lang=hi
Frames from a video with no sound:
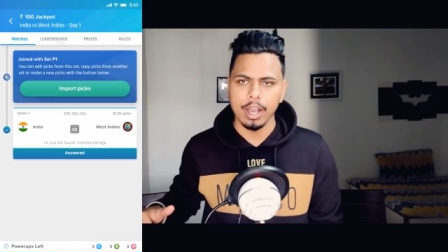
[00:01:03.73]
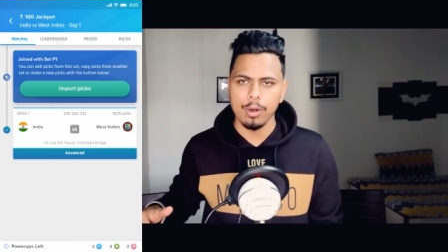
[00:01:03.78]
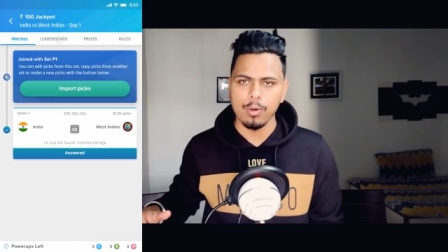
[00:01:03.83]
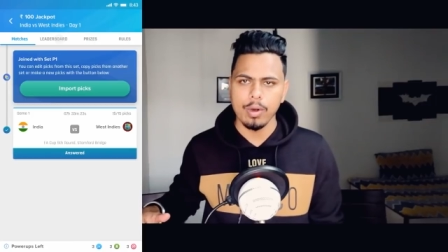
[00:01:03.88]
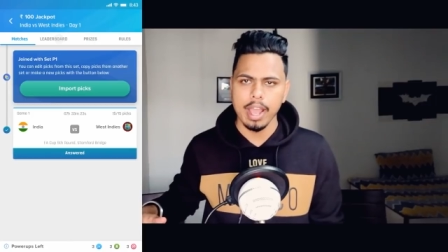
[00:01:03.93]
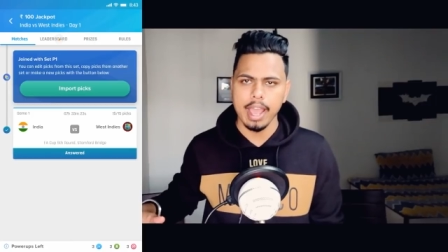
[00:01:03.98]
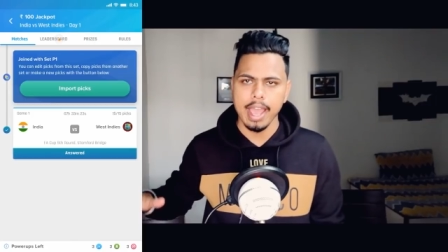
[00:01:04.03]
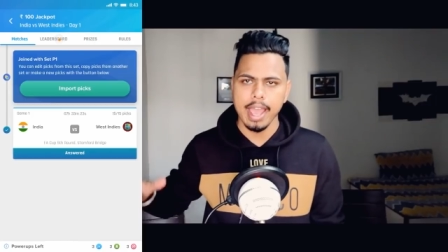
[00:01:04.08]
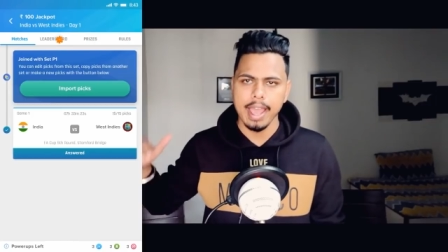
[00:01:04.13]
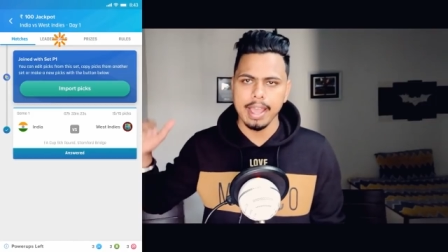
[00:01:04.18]
दिया
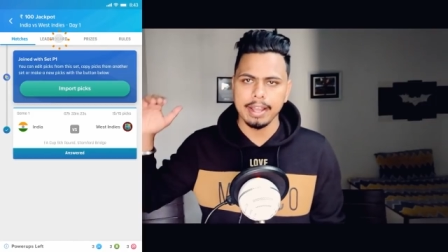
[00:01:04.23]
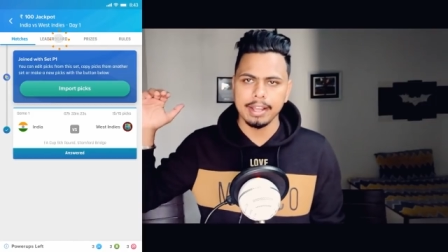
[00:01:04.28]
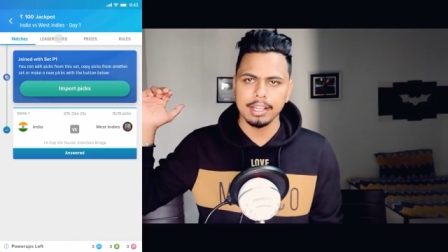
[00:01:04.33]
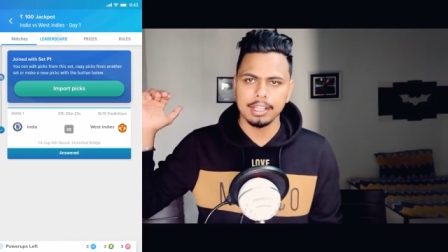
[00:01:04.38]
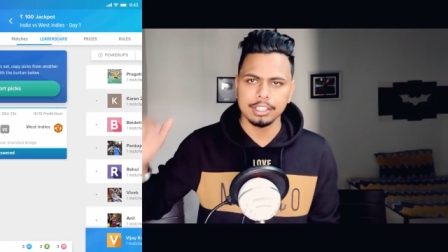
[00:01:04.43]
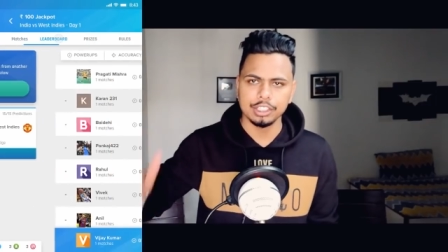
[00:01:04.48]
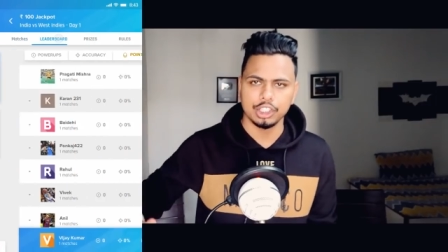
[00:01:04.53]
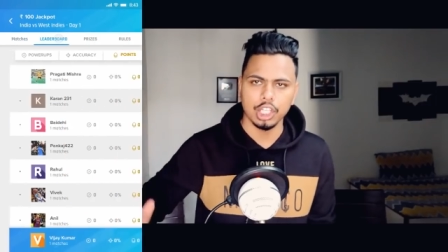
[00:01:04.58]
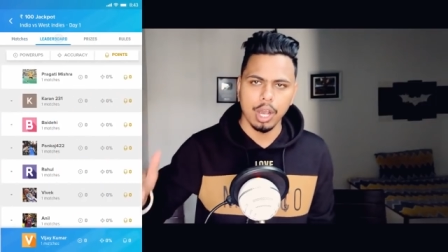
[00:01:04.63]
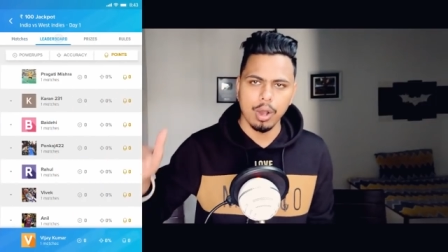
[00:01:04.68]
हुआ है
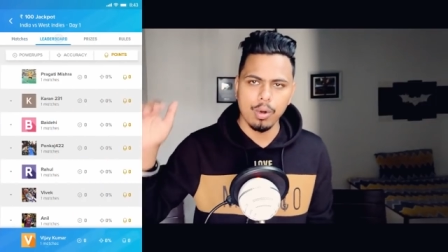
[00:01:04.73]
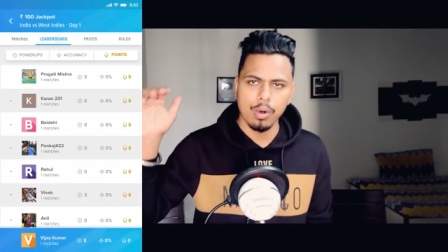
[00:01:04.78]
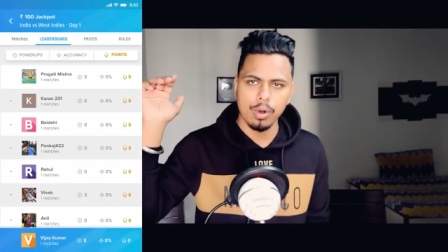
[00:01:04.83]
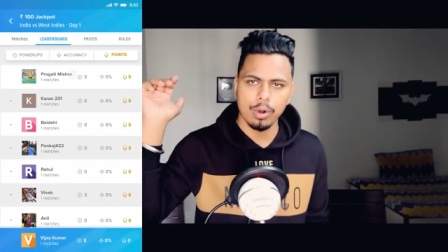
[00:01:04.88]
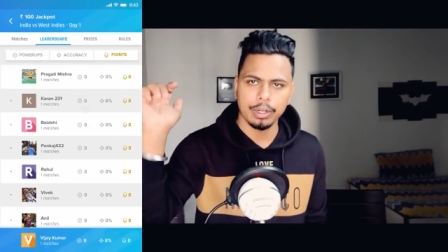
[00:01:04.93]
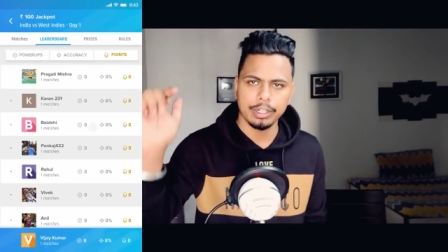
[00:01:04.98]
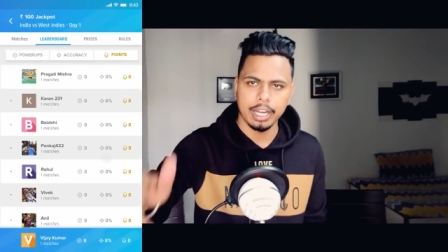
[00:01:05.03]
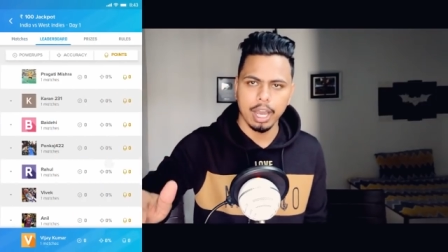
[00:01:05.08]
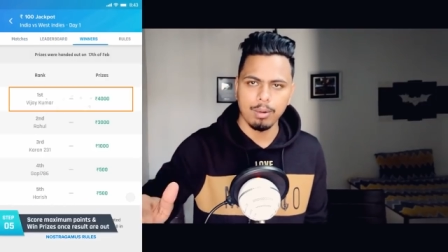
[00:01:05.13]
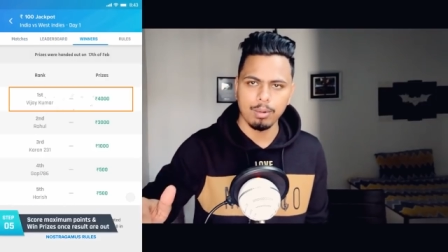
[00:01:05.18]
जाओ
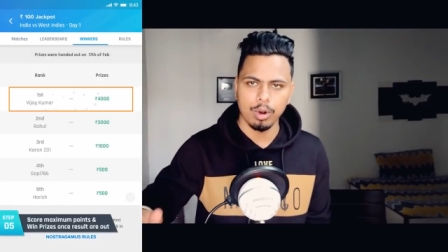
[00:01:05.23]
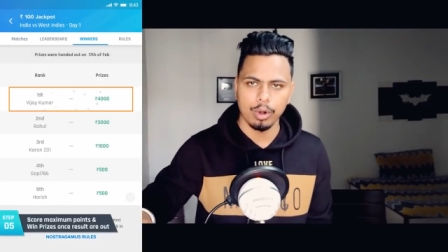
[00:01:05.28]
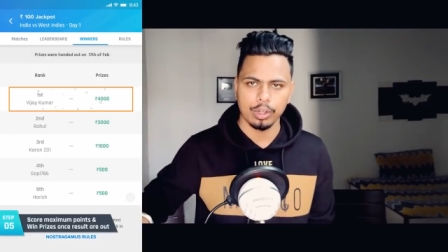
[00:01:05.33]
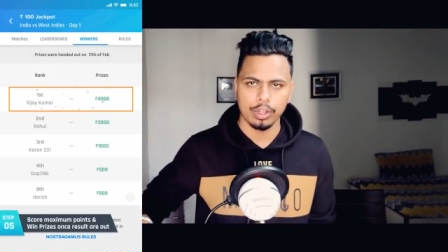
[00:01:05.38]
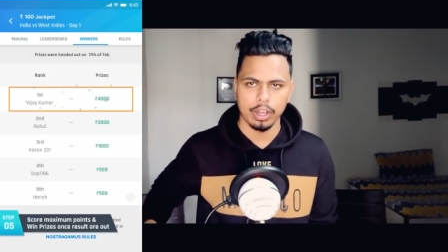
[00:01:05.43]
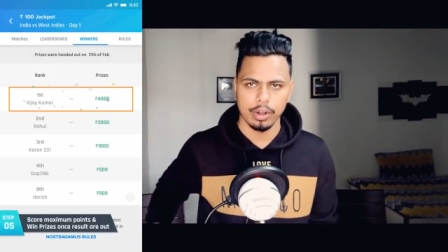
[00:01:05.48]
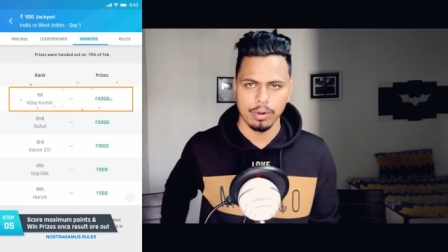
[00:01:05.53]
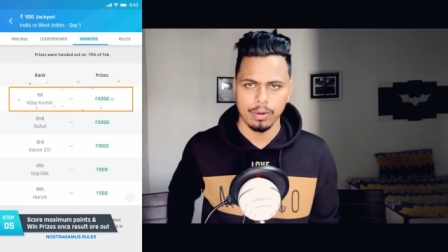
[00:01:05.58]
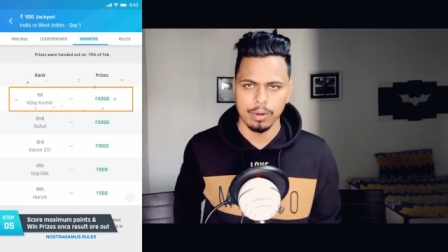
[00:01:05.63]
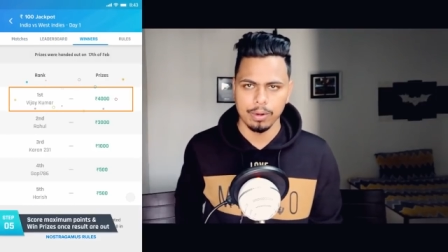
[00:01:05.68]
डाउनलोड
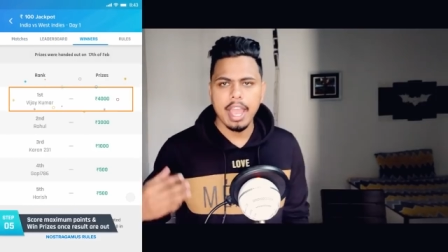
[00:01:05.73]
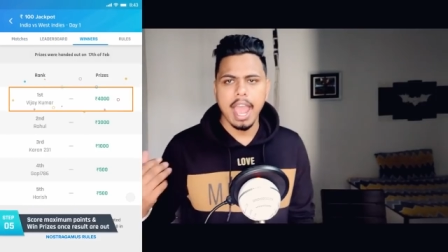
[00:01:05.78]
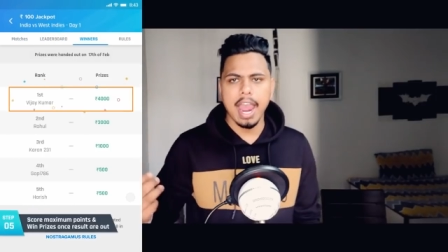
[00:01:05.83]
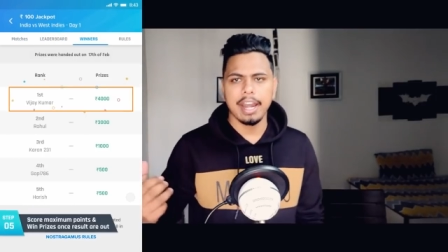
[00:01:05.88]
करो